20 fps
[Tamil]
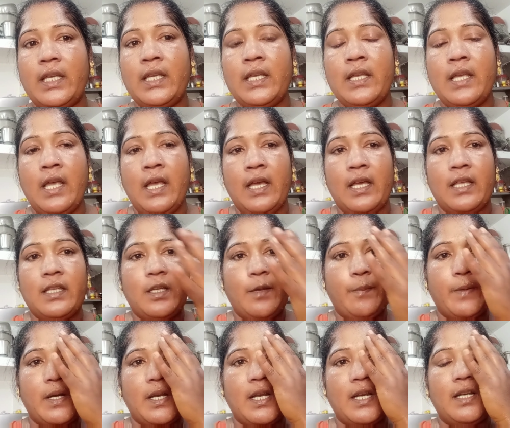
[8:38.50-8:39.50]
அதுக்கப்புறம்
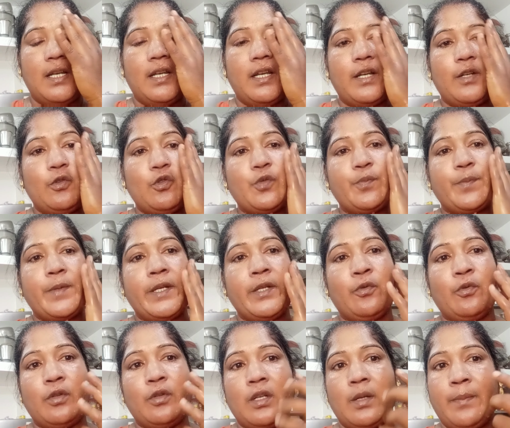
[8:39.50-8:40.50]
நல்லா லூஸ் பண்ணி
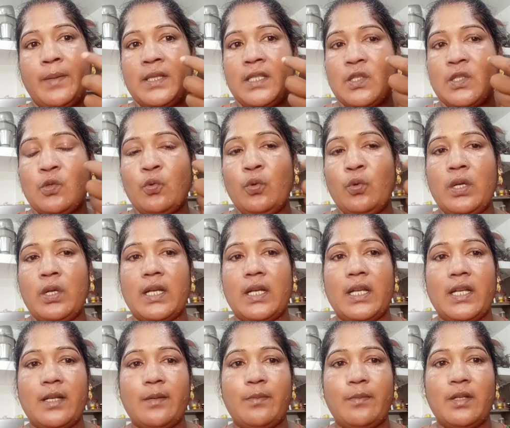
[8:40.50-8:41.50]
கொடுக்குறப்ப அந்த சுருக்கெல்லாம்
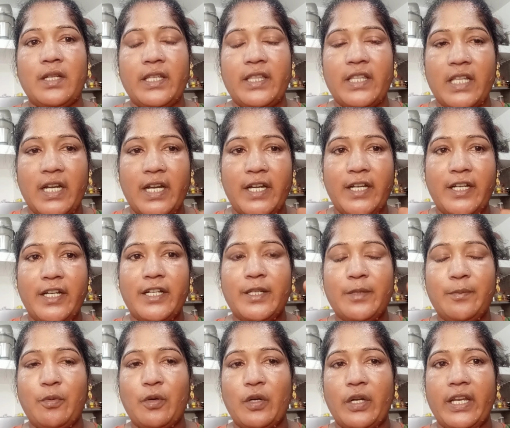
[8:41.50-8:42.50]
நம்மளுக்கு இந்த ரெண்டு ட்ரிப்
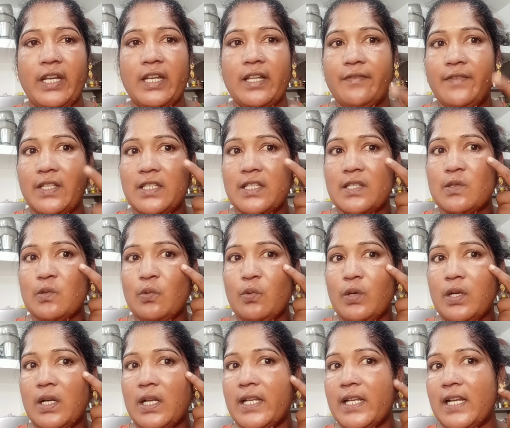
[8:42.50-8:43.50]
போட்டிங்கனாவே அந்த
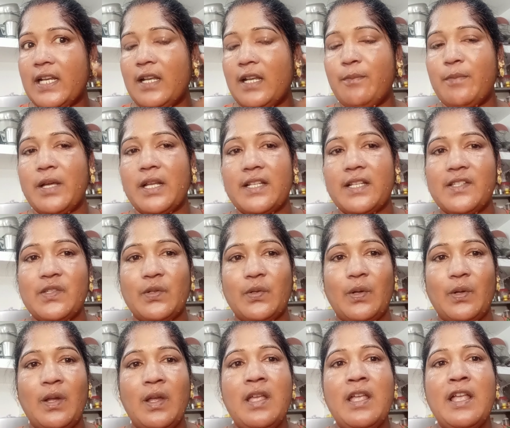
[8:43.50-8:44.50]
சுருக்கெல்லாம் நல்லா மறைஞ்சிரும்
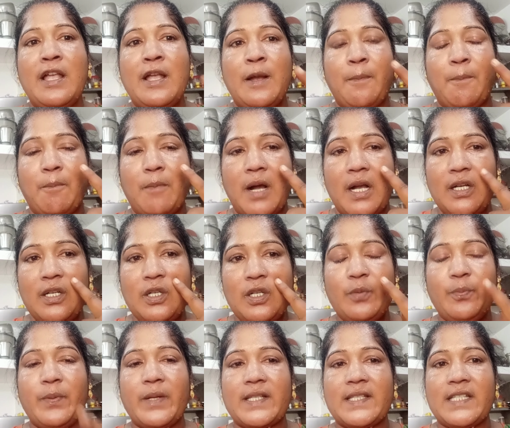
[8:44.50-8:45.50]
மங்கு
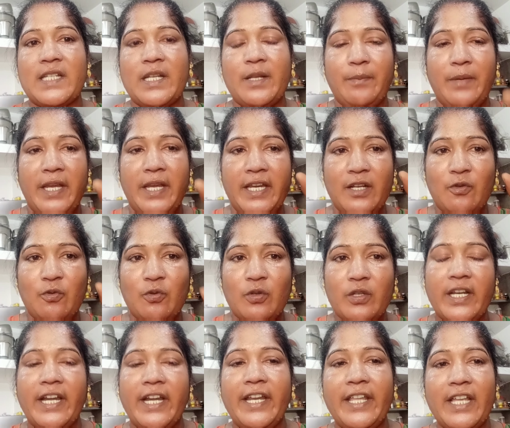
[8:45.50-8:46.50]
பிரச்சனை மெயினாக உங்களுக்கு
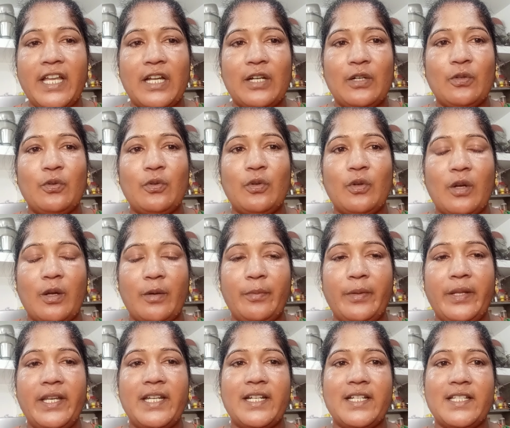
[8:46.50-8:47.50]
ரெடி ஆகணும்
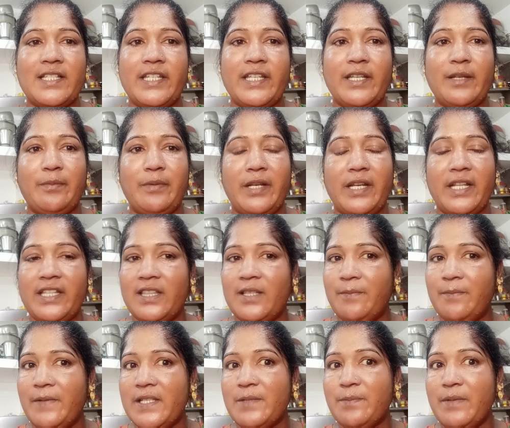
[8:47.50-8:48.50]
அப்படின்னு நினச்சிங்க அப்படின்னா இந்த
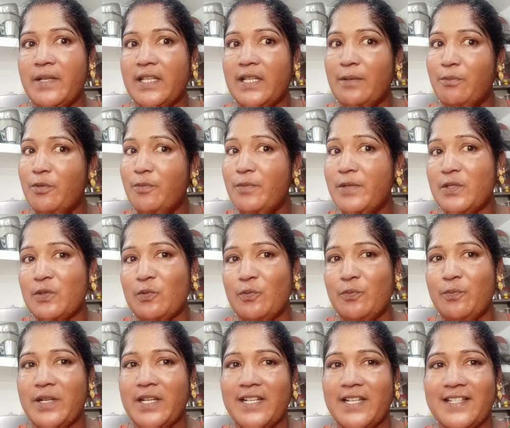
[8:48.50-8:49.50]
ஃபேஸ் பேக் ரொம்பவுமே
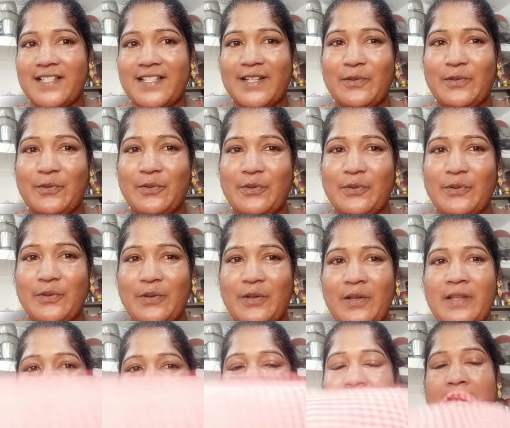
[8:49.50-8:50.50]
சூப்பராக ரிசல்ட் கொடுக்கும்
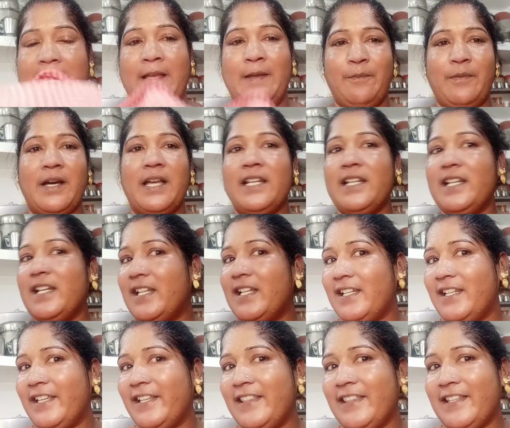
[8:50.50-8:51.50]
பாருங்கள் நல்லா
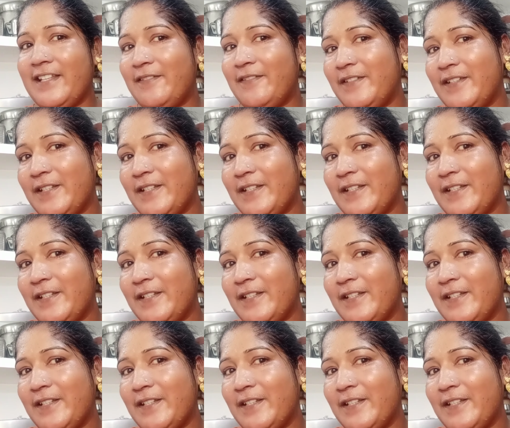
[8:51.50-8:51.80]
எந்த அளவுக்கு இருக்குது